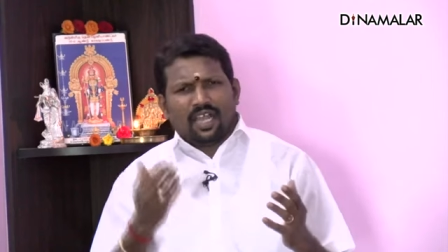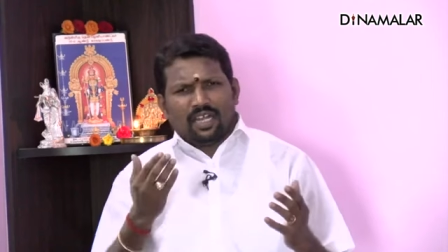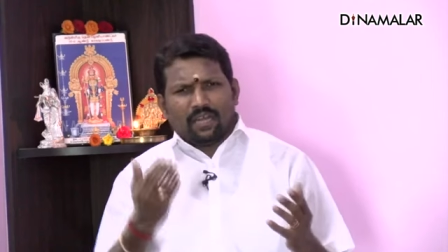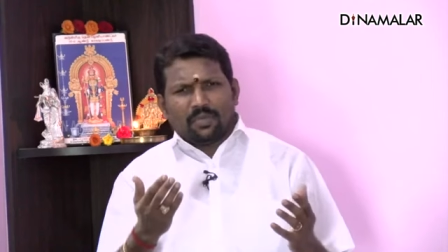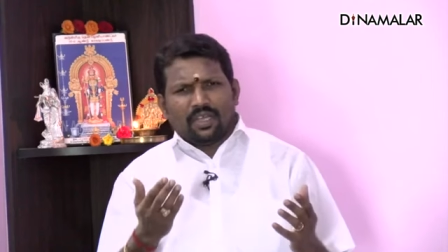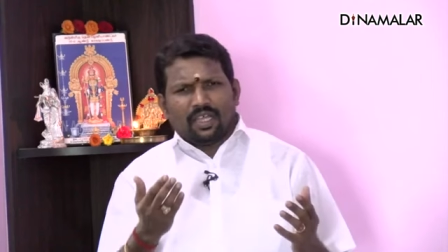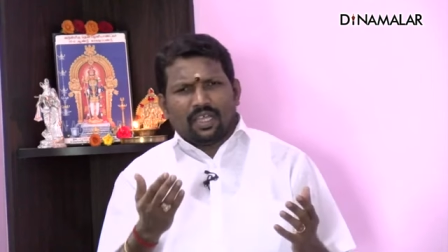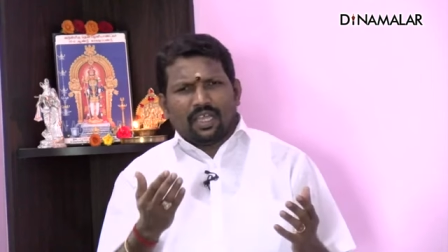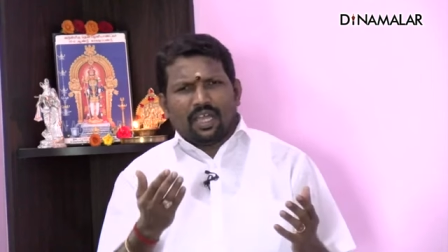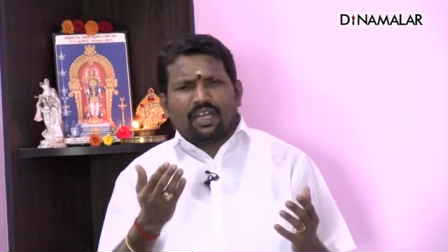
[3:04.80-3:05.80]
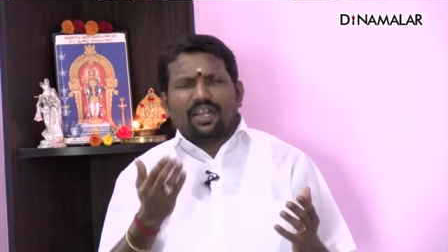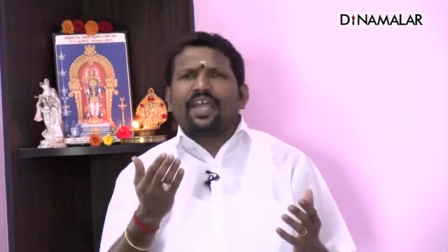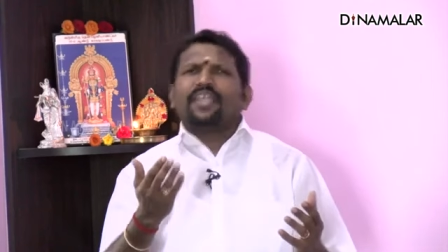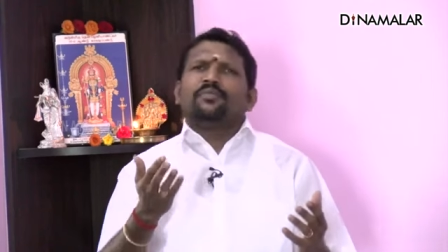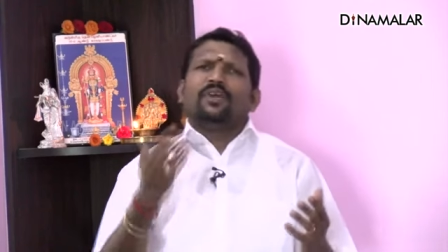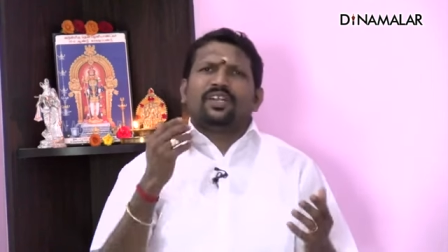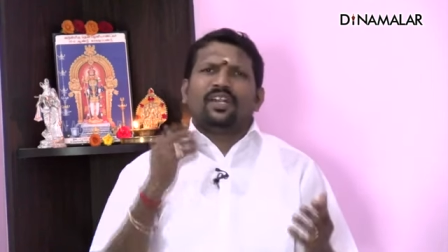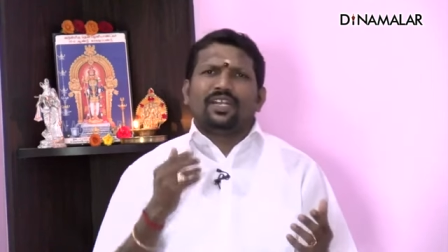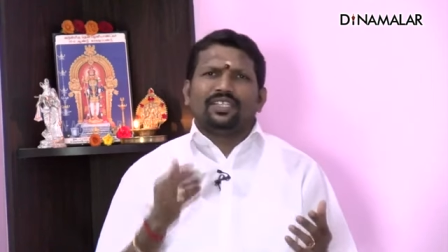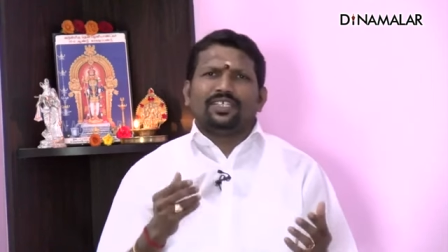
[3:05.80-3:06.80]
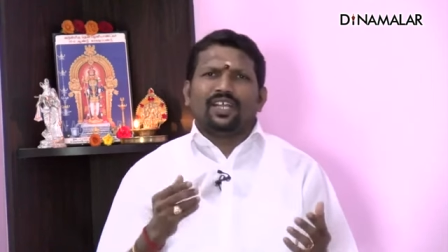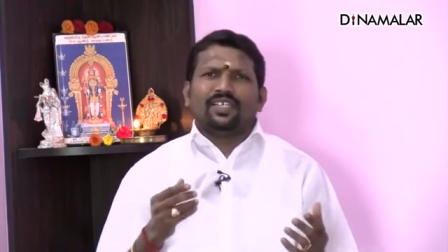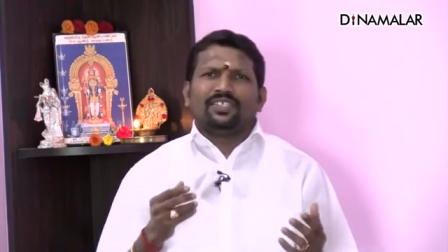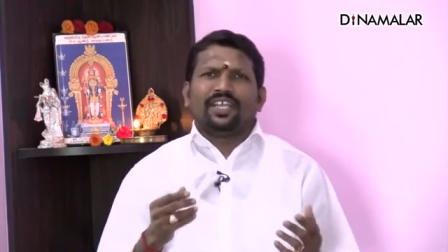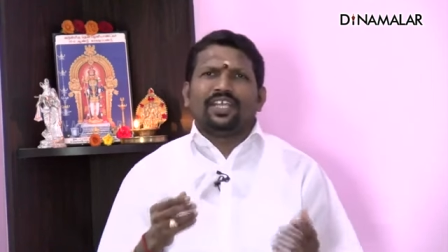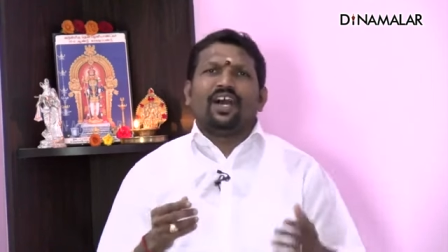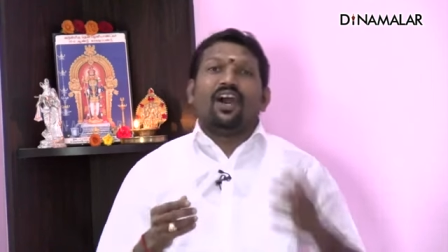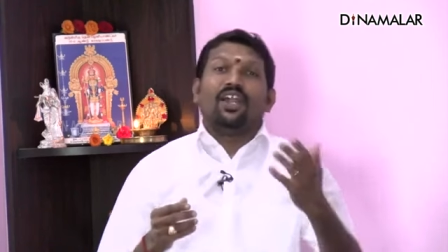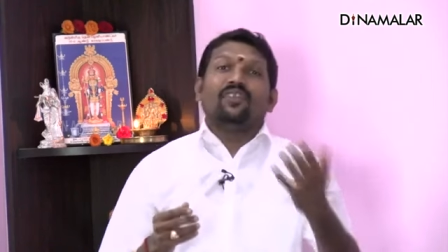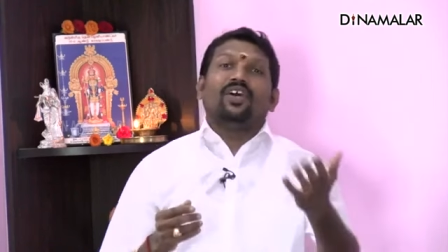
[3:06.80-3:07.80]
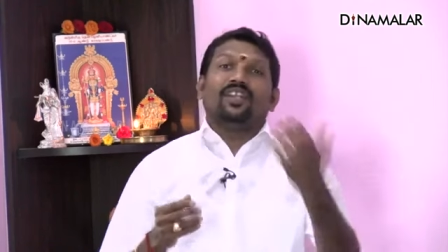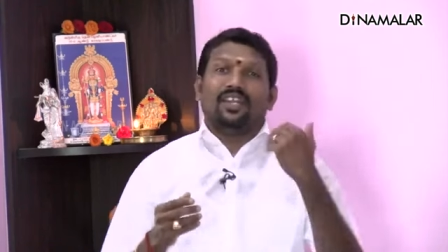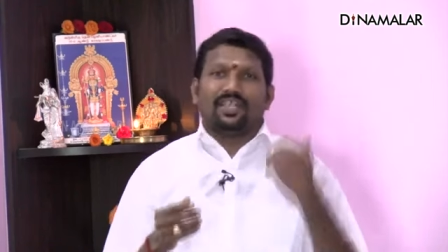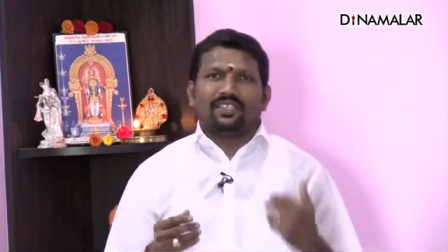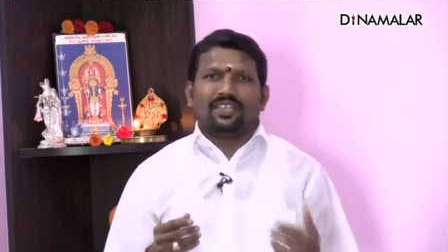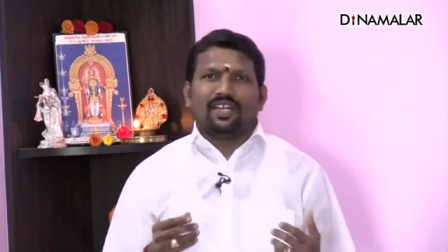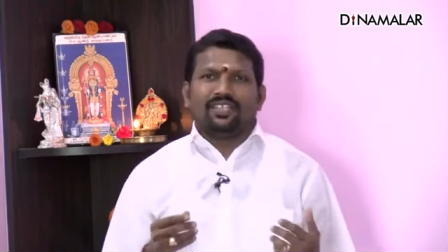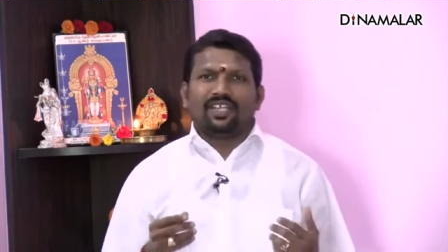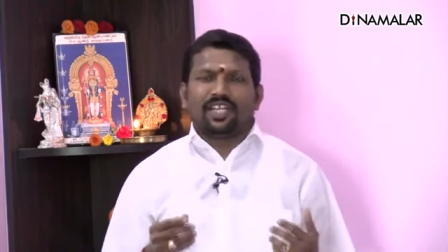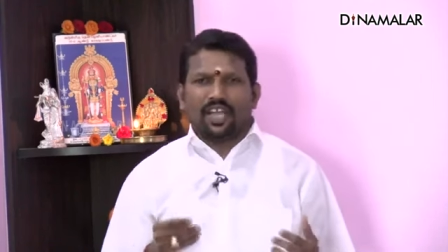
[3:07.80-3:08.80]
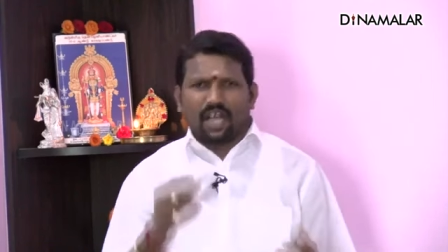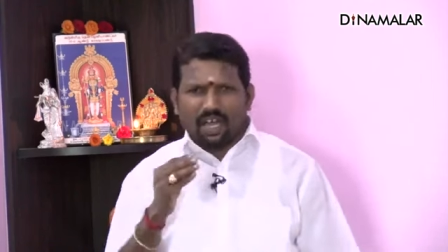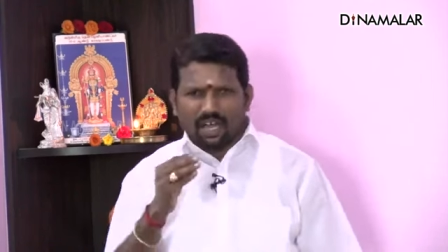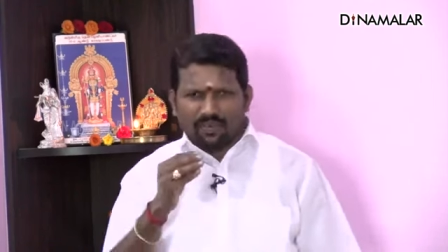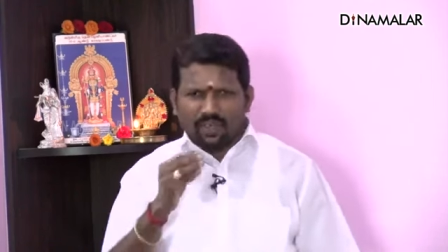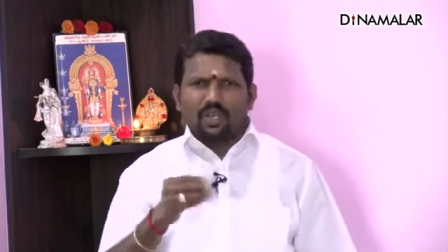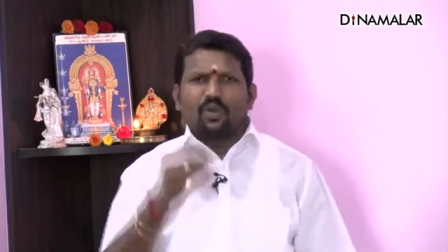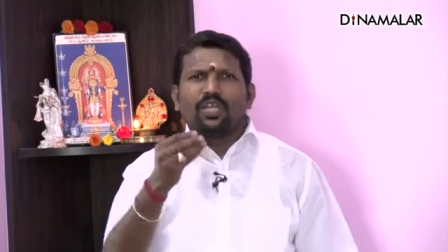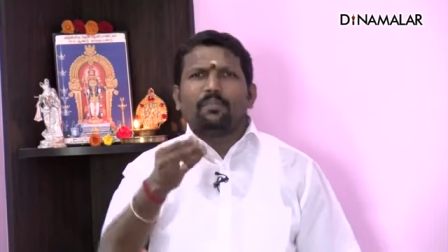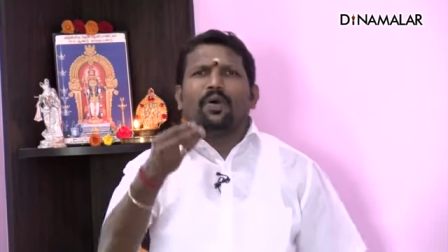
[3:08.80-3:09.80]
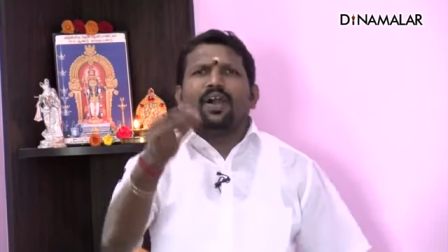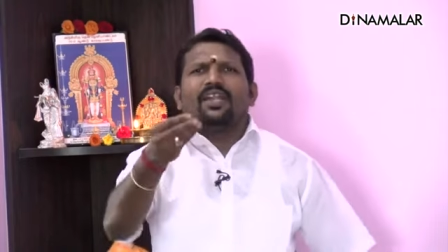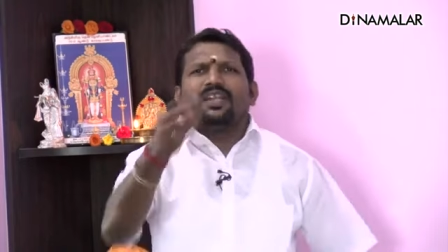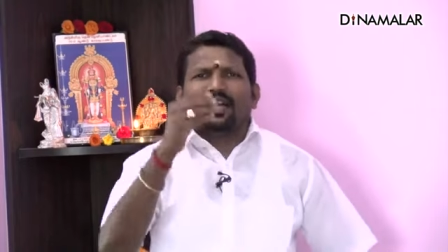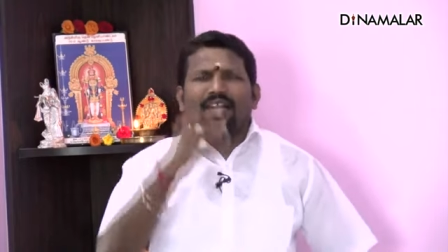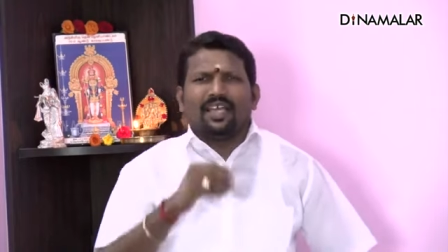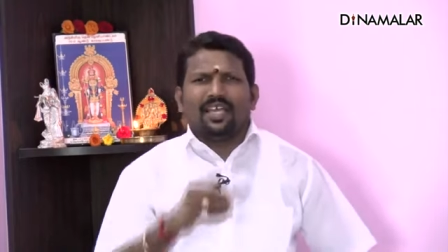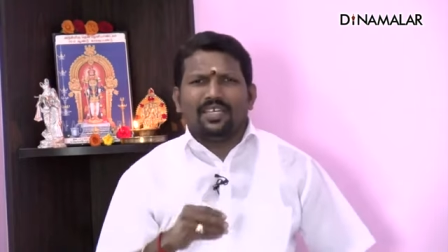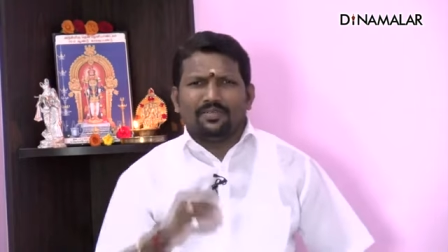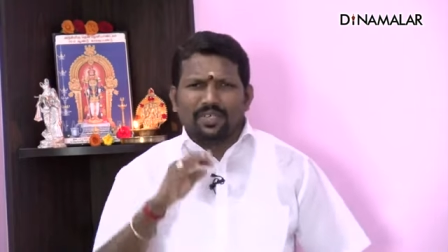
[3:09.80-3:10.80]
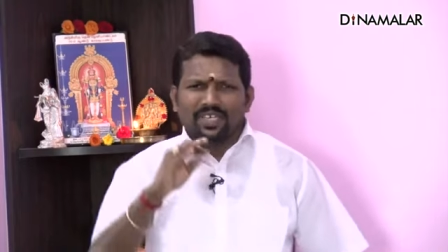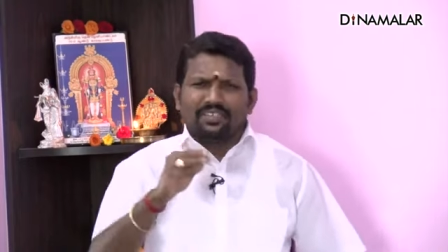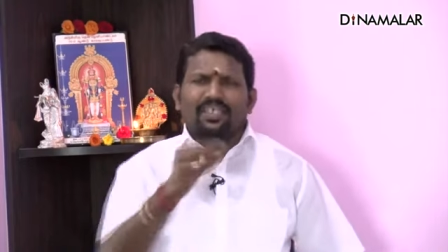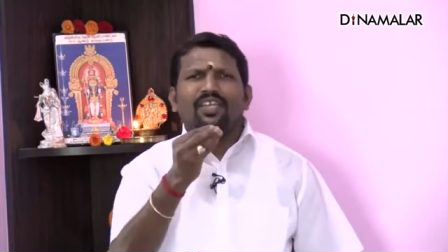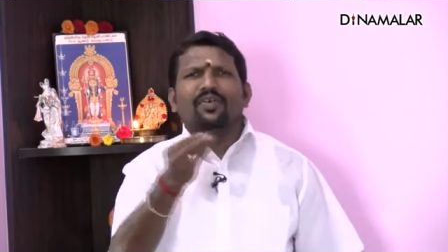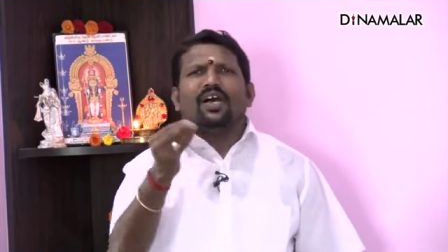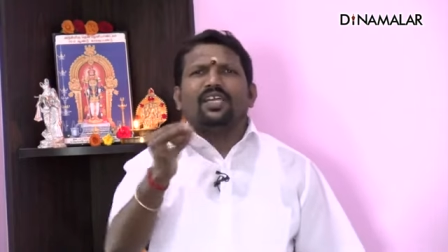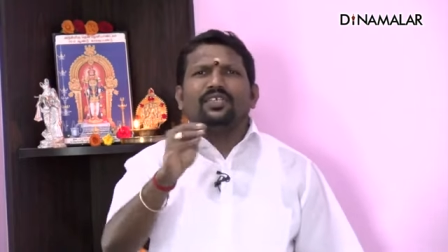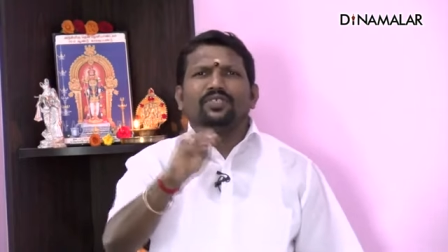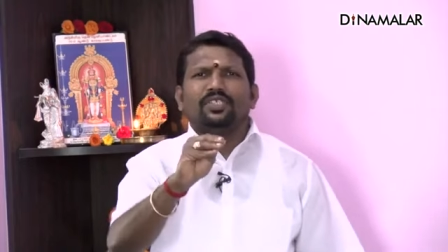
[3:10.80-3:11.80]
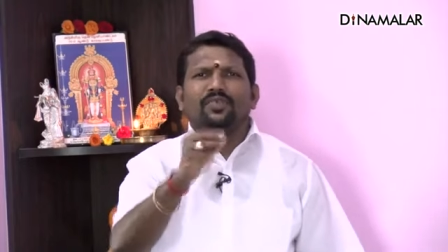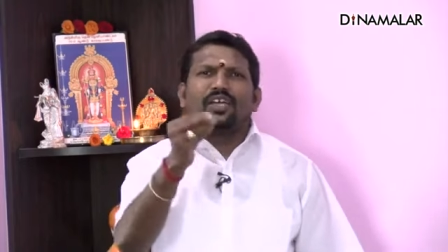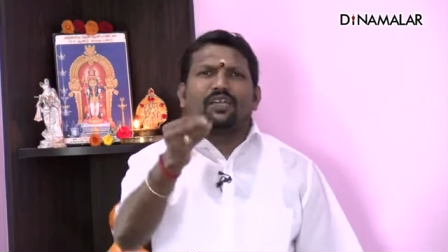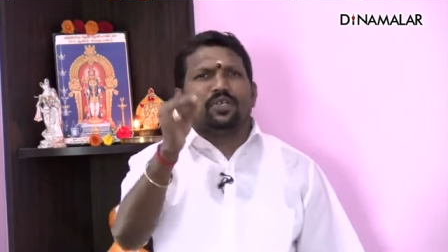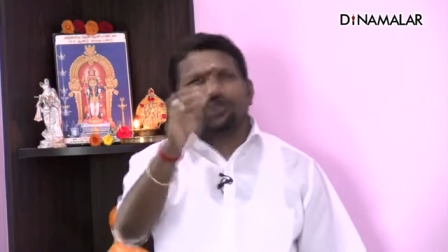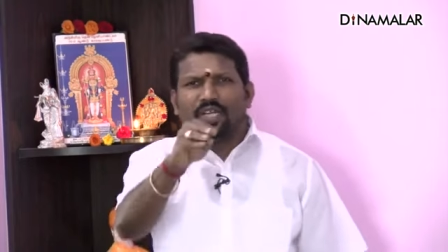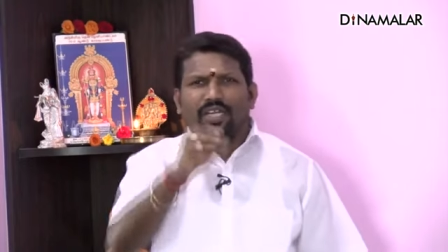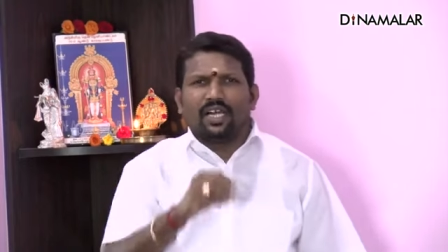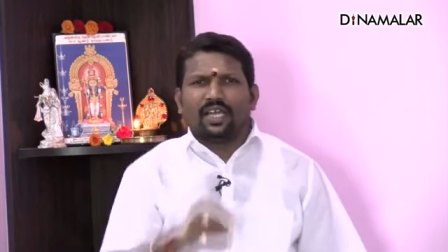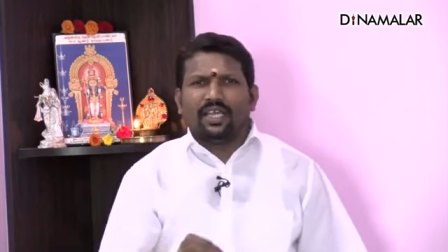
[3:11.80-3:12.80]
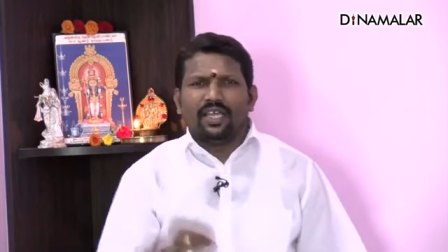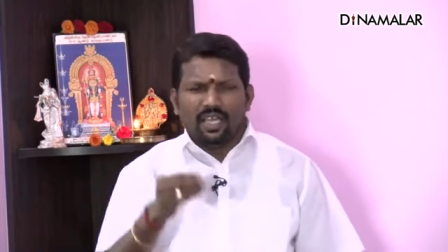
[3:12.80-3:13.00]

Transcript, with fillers: நம்ம நாயன்மார்கள் எடுத்துட்டாலும் சரி ஆழ்வார்கள் எடுத்துட்டாலும் சரி அவர்களுடைய பாடல்களில் மிக தெளிவாக இதை வந்து விளக்கமாக சொல்லியிருக்காங்க